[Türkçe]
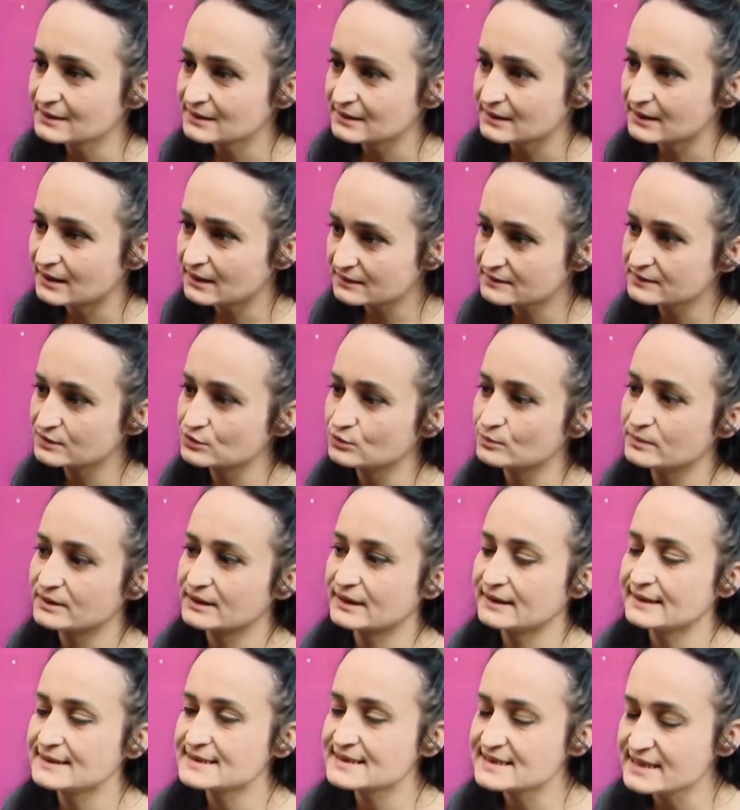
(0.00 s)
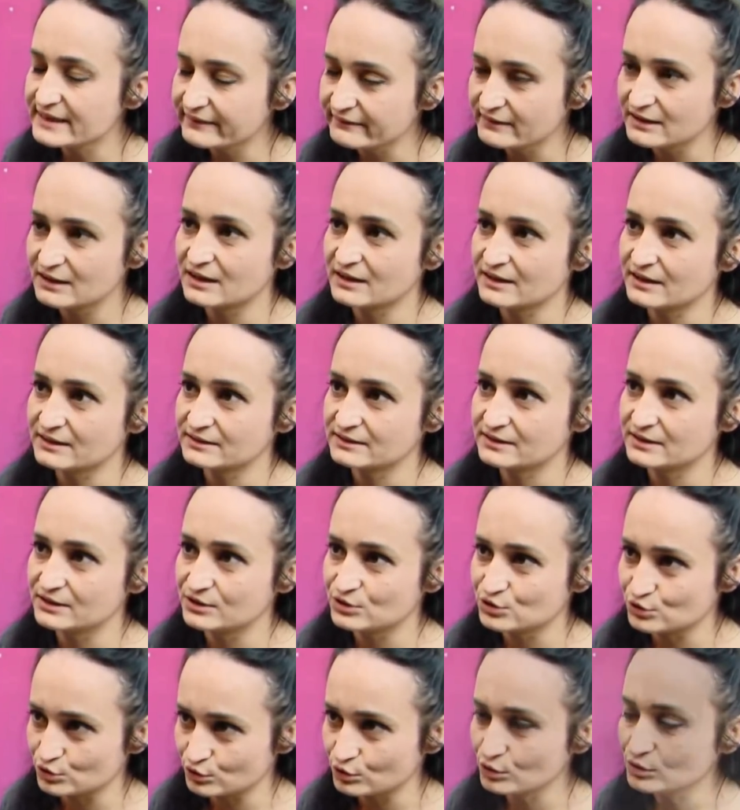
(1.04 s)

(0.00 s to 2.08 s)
6 numarayla sevgili hayatı yaşıyor.